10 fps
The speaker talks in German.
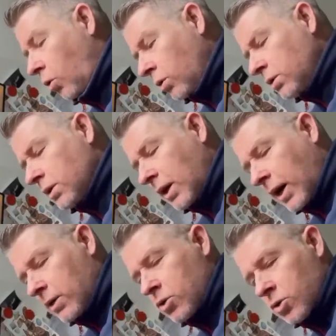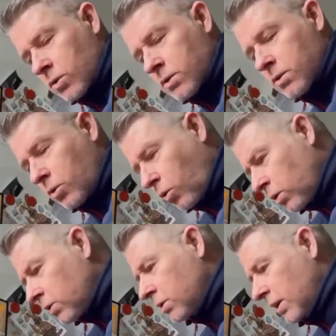und Artenschutz
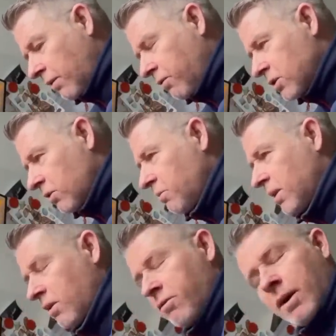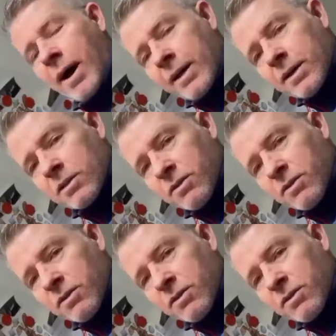und Landwirtschaft miteinander vereinen.